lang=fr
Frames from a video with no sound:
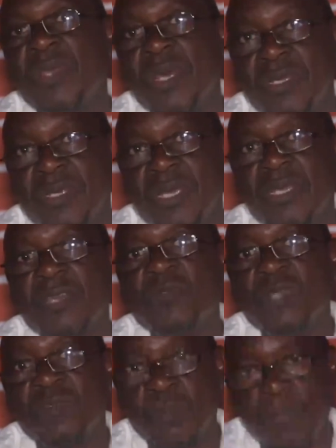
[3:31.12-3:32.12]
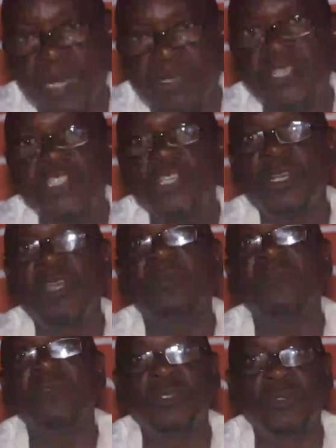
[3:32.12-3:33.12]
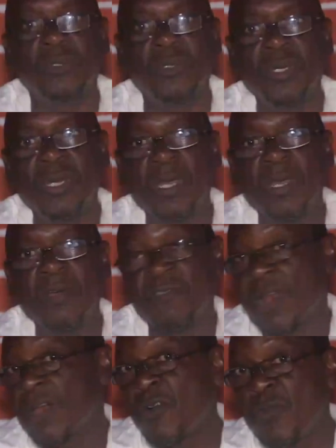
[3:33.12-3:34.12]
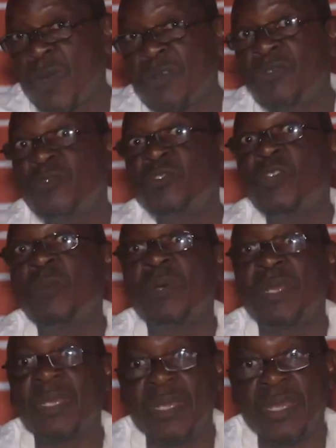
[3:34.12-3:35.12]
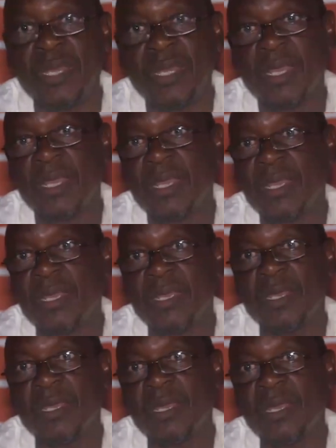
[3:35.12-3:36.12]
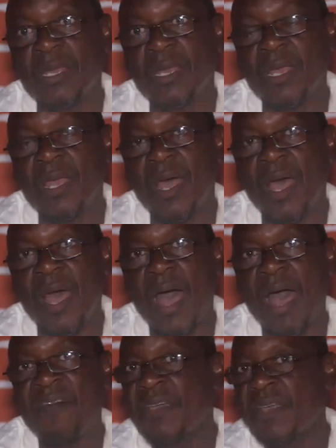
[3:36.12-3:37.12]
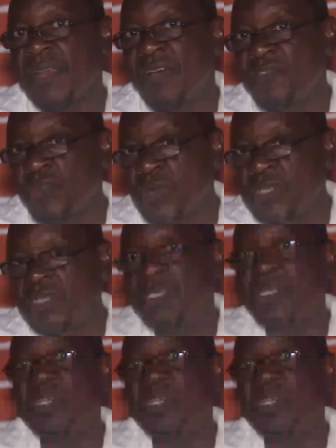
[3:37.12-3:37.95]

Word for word: RDR que nous avons partagé les convictions. Voilà comment nous nous sommes, euh, avec la violence qu'il y